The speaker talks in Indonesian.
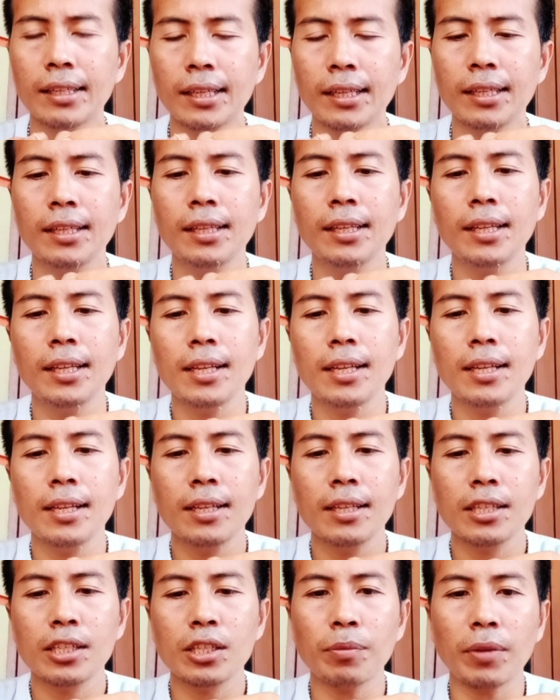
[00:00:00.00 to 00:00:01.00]
ya.
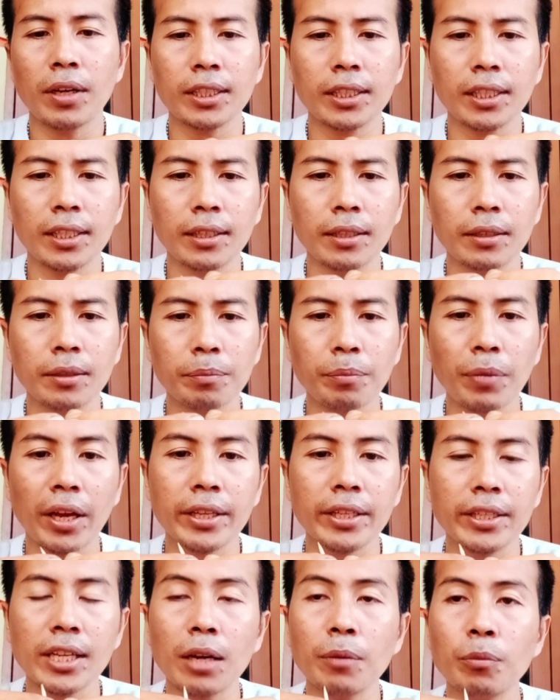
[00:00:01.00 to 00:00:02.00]
Semakin
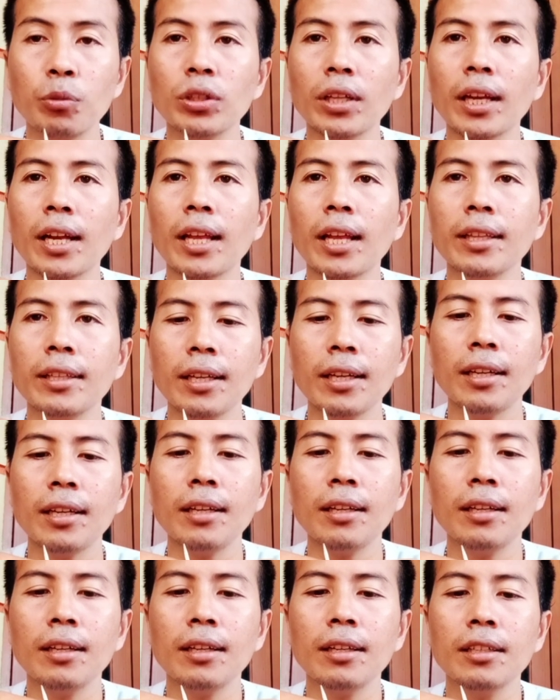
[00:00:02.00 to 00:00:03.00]
panjang
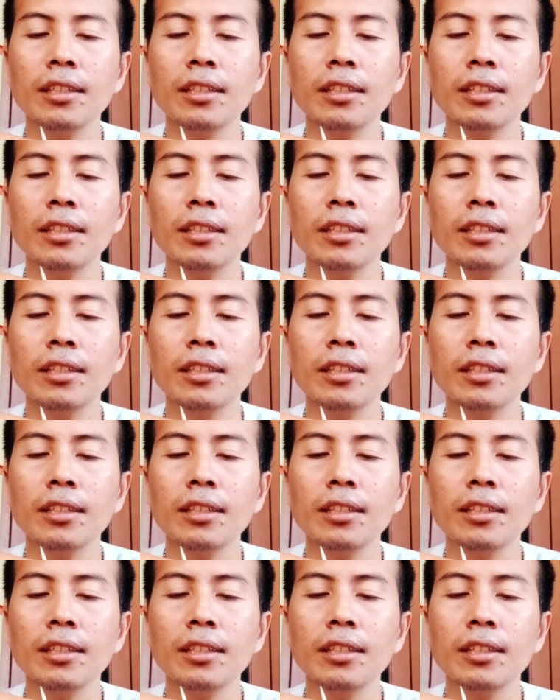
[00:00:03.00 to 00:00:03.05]
putarannya,